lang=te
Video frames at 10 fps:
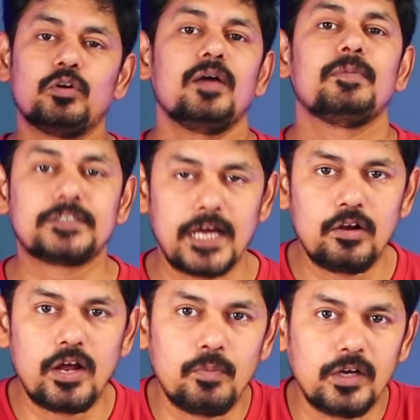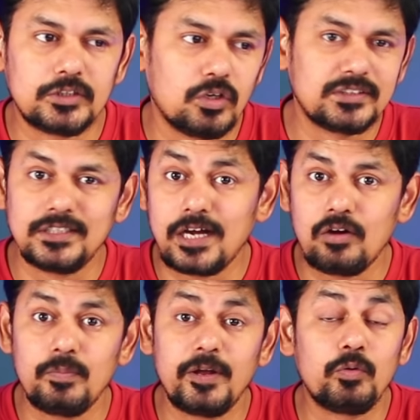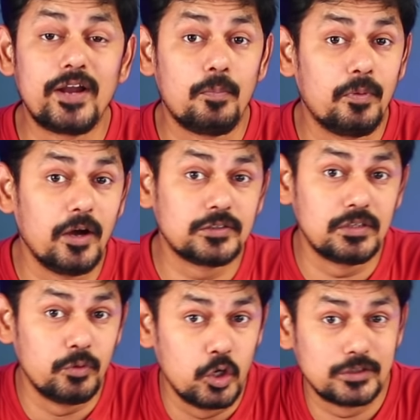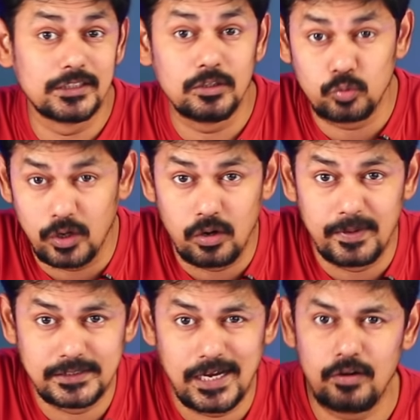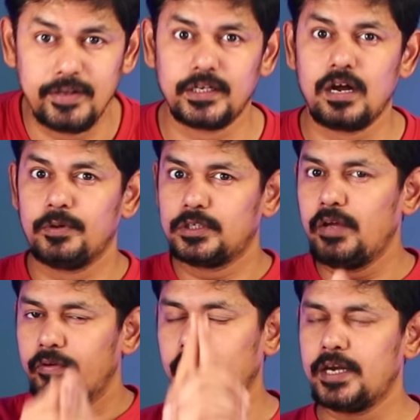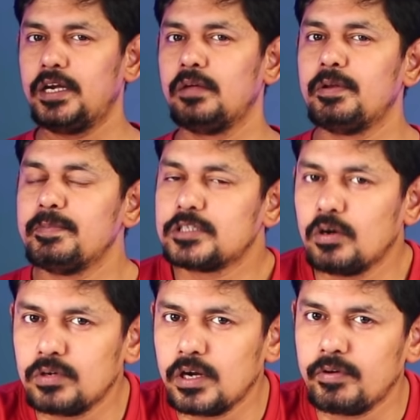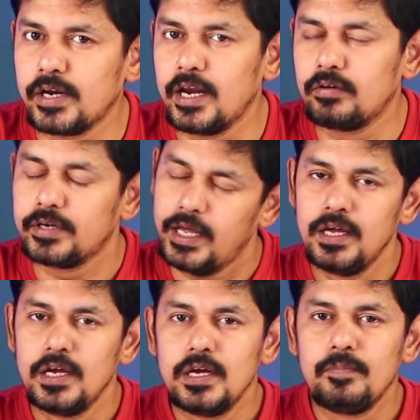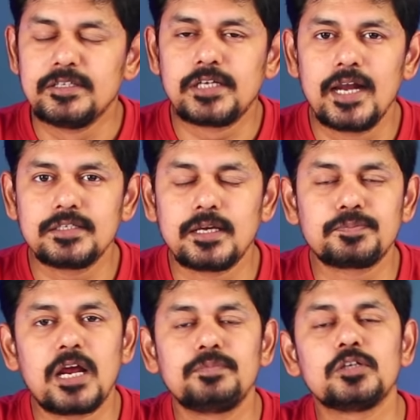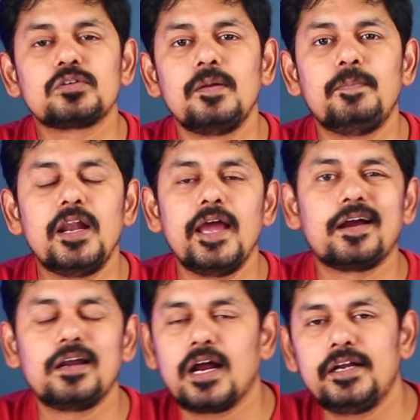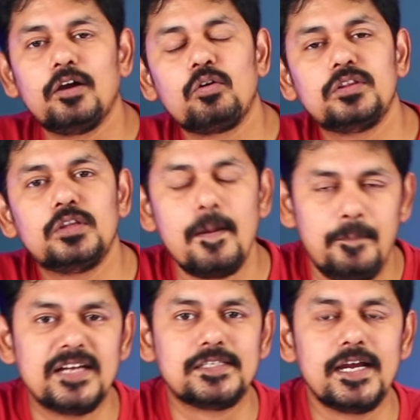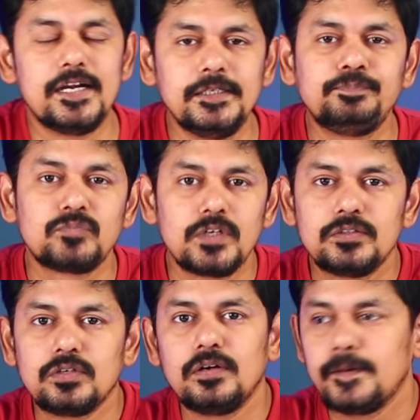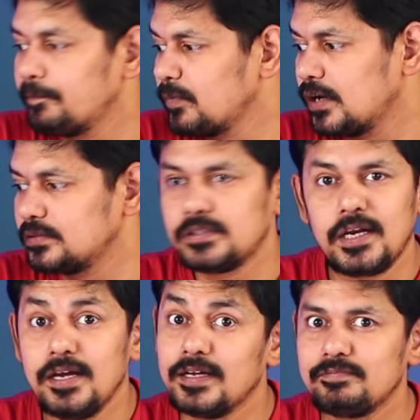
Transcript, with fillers: కూడా మన ఛానల్లో అన్బాక్సింగ్ వస్తుంది ఇది కాకుండా మరికొన్ని అన్బాక్సింగ్ వీడియోస్ అయితే త్వరలో మన ఛానల్ అయితే రాబోతున్నాయి వీటన్నిటిని మీరు మిస్ అవ్వకుండా ఉండాలనుకుంటే మన ఛానల్ సబ్స్క్రైబ్ చేసుకొని బిల్ ఐకాన్ గట్టిగా దెబ్బేసేయండి సో అది చూసారా